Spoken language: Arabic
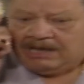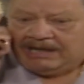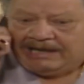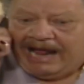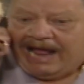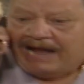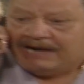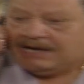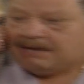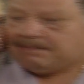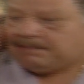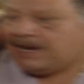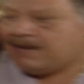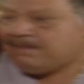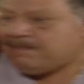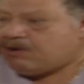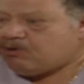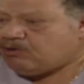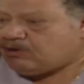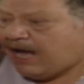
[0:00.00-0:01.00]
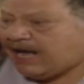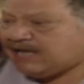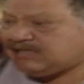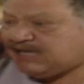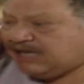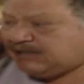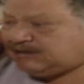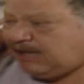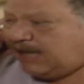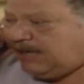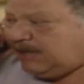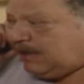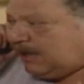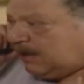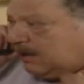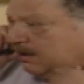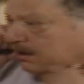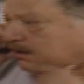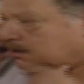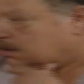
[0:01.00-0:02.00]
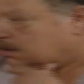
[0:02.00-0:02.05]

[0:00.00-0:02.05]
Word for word: الحقني يا ابراهيم اخوك عايز يقتلني